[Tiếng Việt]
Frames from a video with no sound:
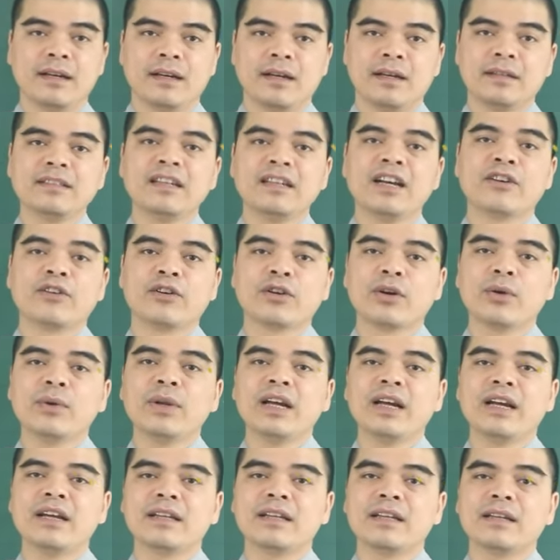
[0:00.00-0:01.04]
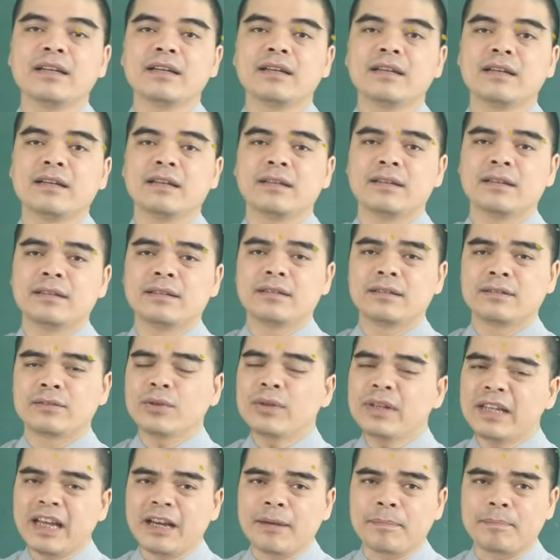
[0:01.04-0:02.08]
À, nhờ có quan hệ
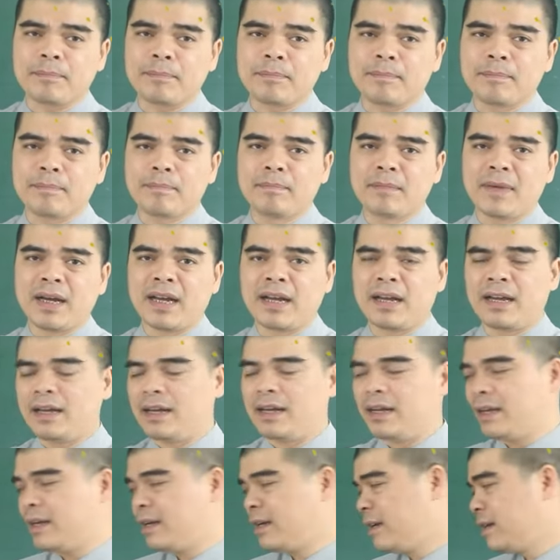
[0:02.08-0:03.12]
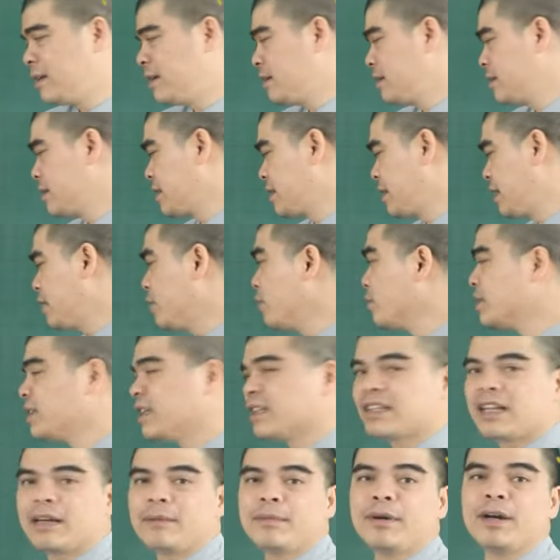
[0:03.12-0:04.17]
tốt đẹp mà cái cục
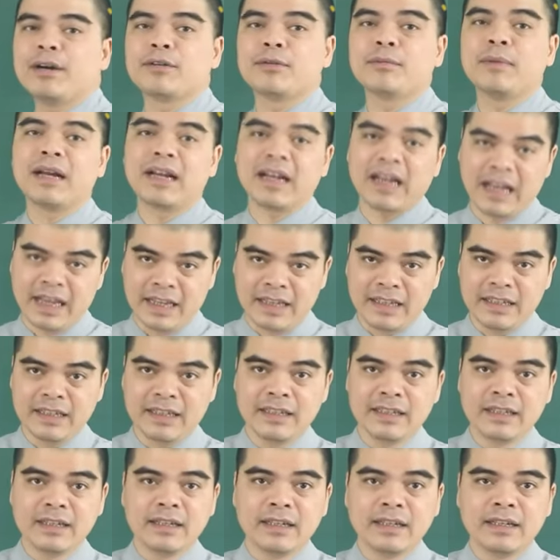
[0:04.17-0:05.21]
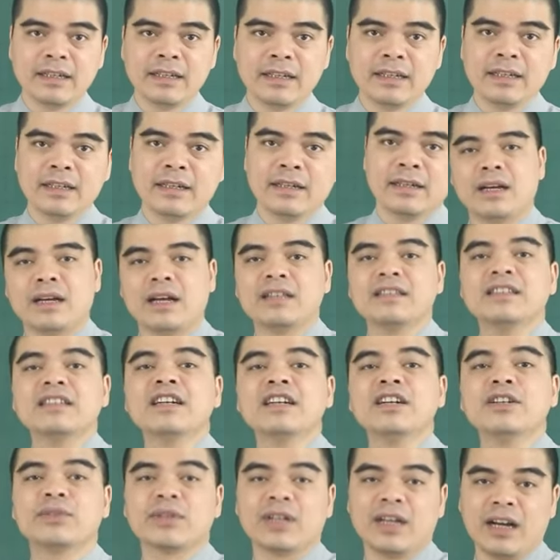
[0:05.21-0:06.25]
diện tam hợp nó mang lại ấy, à, những
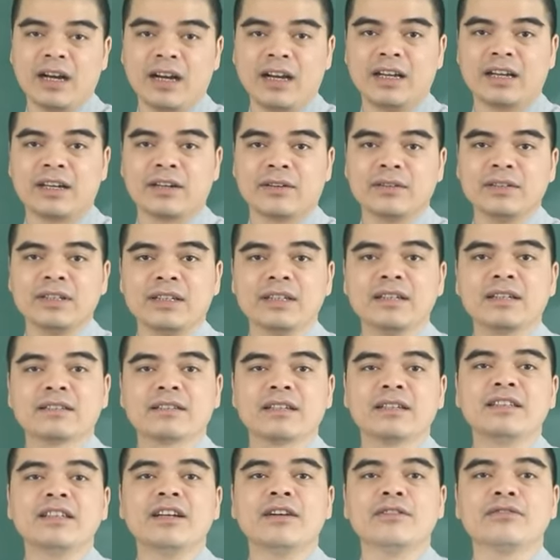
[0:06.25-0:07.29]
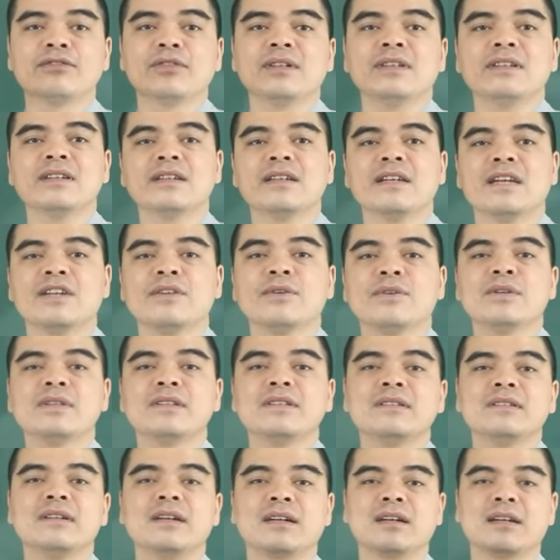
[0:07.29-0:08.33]
người tuổi hợi có thể được giới thiệu cho những cái đối
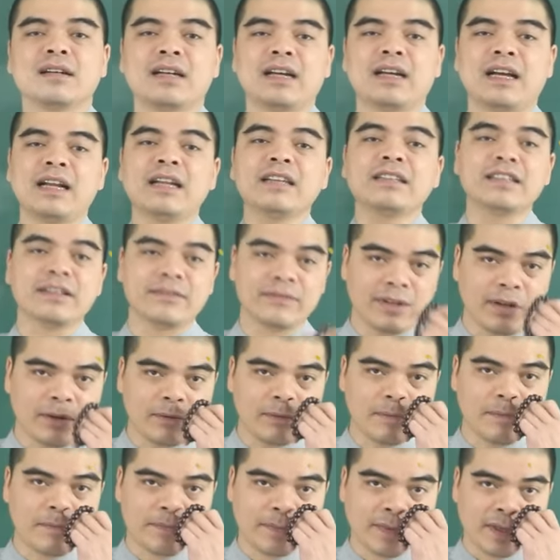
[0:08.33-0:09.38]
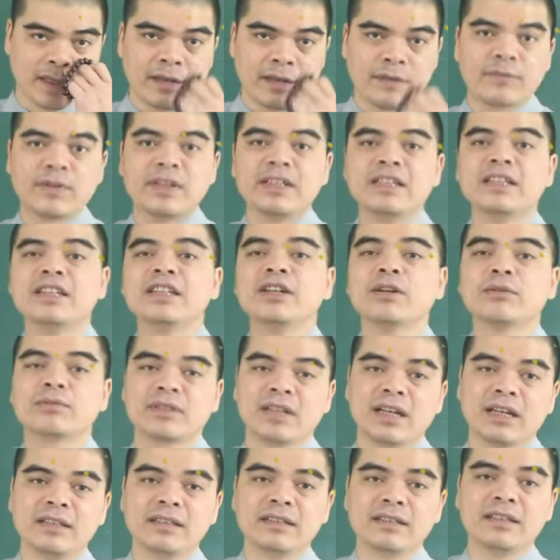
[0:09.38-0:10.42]
tượng khá là triển vọng với những người độc
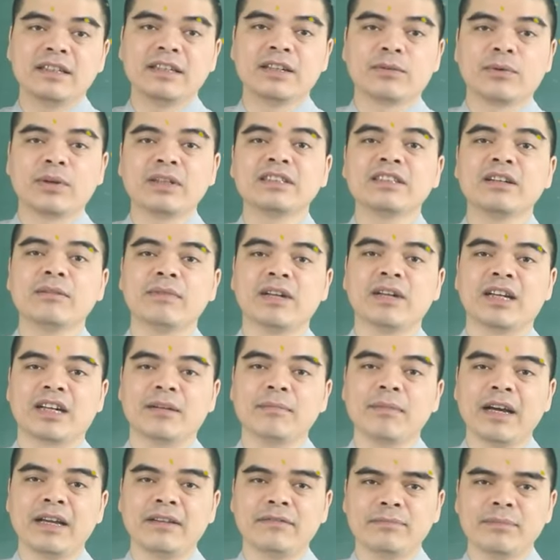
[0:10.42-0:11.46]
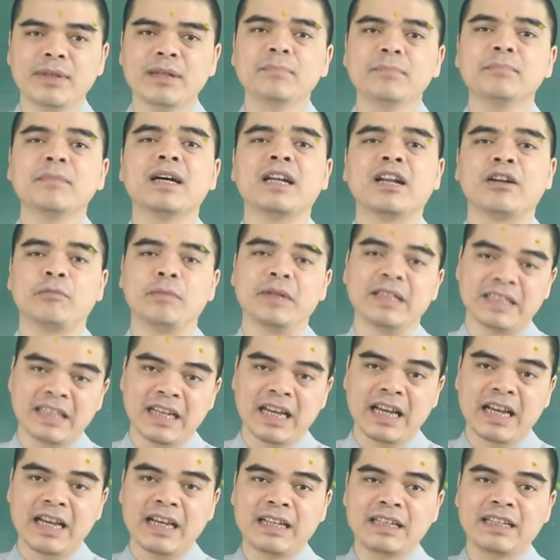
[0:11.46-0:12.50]
thân thì quan trọng là các bạn biết mở lòng mình
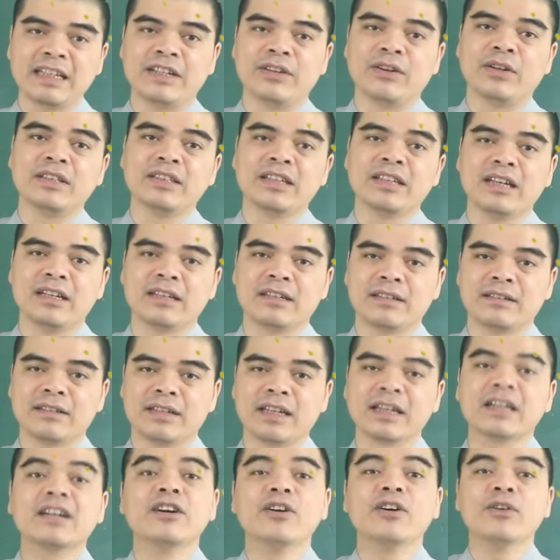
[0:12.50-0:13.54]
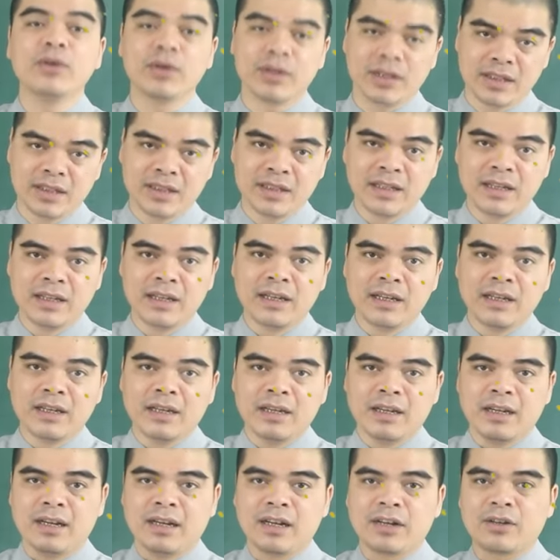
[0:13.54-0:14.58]
ra để đón nhận đến cơ hội
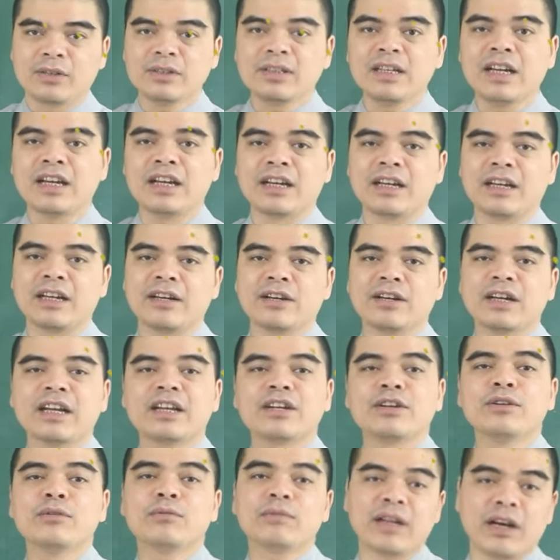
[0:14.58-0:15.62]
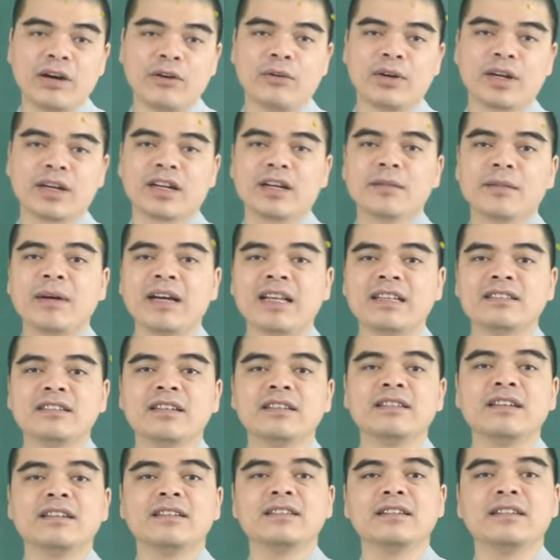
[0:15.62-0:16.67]
à, có thể ngay cái lúc đầu ấy, các bạn
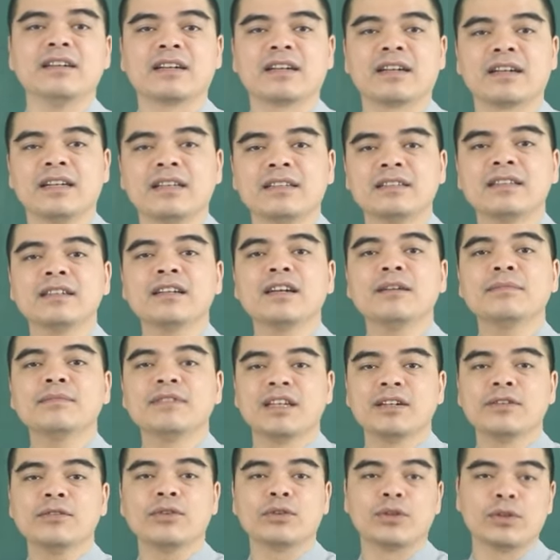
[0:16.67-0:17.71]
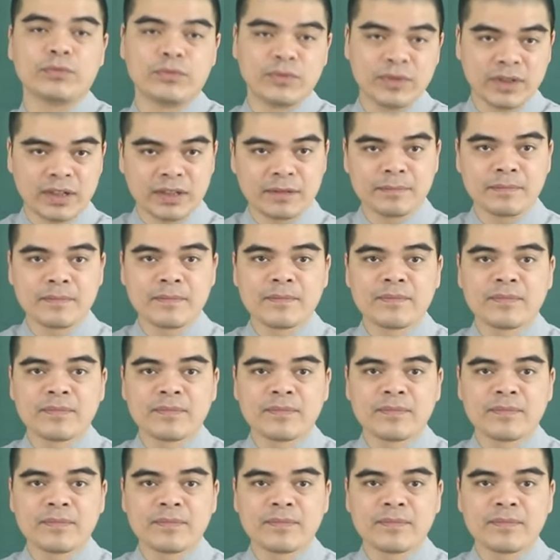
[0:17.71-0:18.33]
chưa nhận được cái sức hấp dẫn của đối phương